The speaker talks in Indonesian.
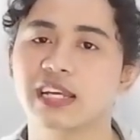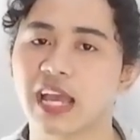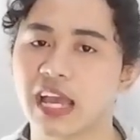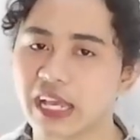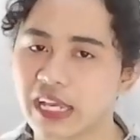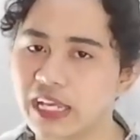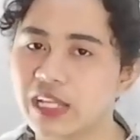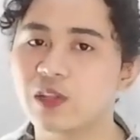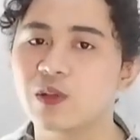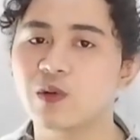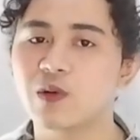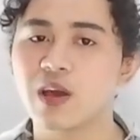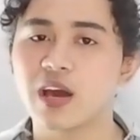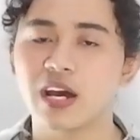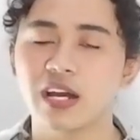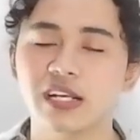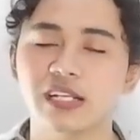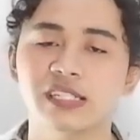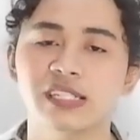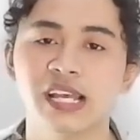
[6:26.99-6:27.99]
Kayak gitu
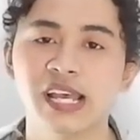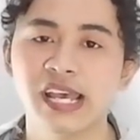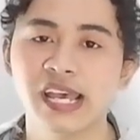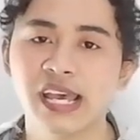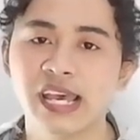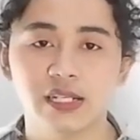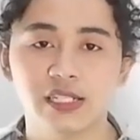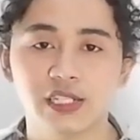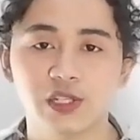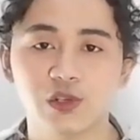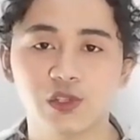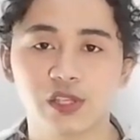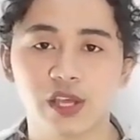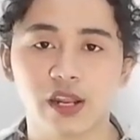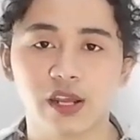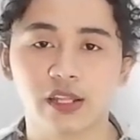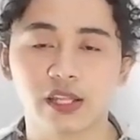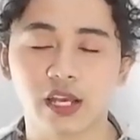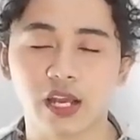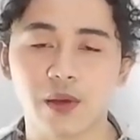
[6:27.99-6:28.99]
guys. Dan cukup
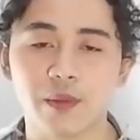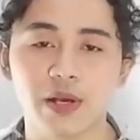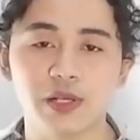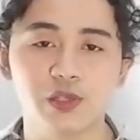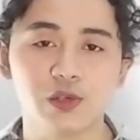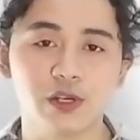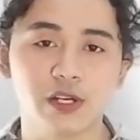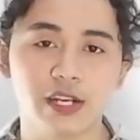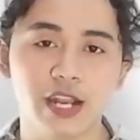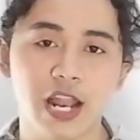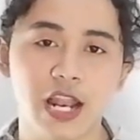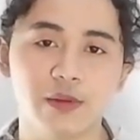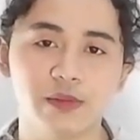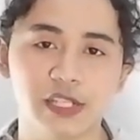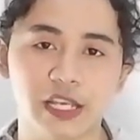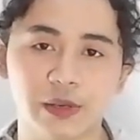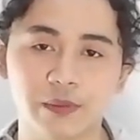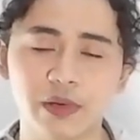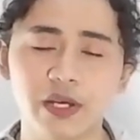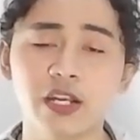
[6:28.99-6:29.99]
sekarang kita akan masuk ke dalam
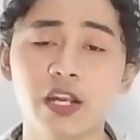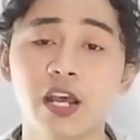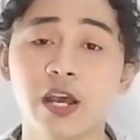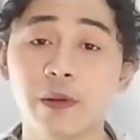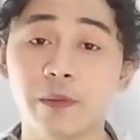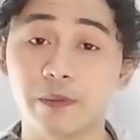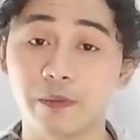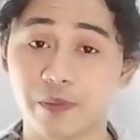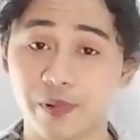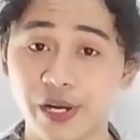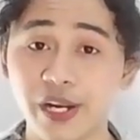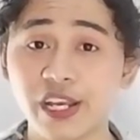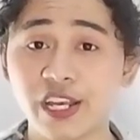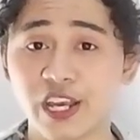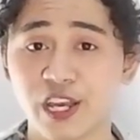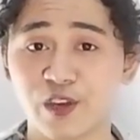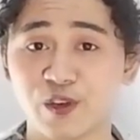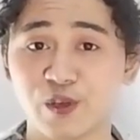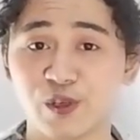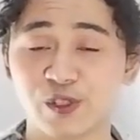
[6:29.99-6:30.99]
segmen
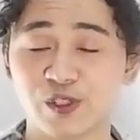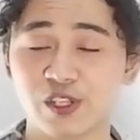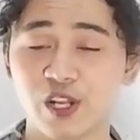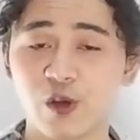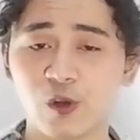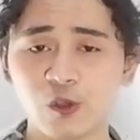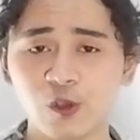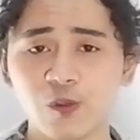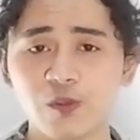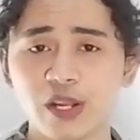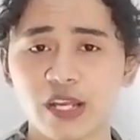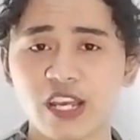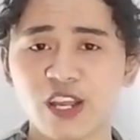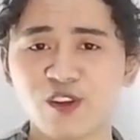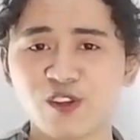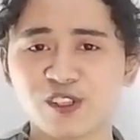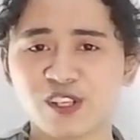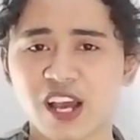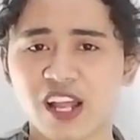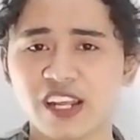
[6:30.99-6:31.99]
Breaking News. Nah untuk
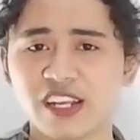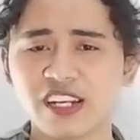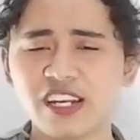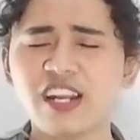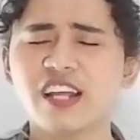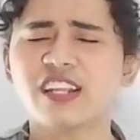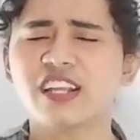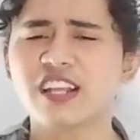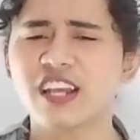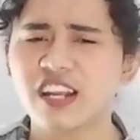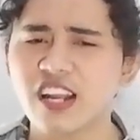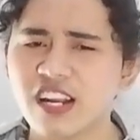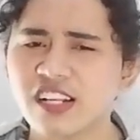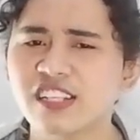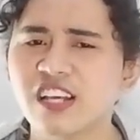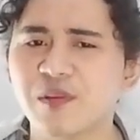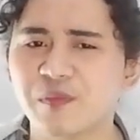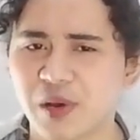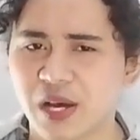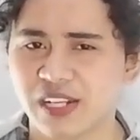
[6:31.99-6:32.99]
Breaking News kali ini datanya
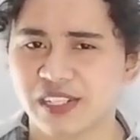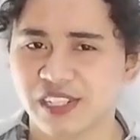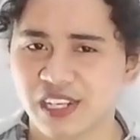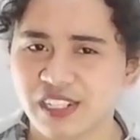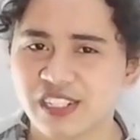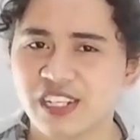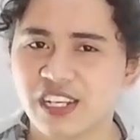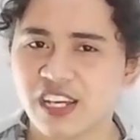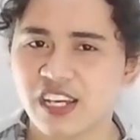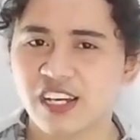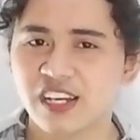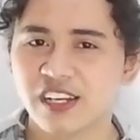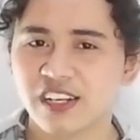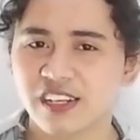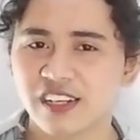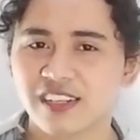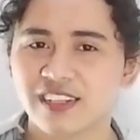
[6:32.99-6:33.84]
dari siapa aja sih?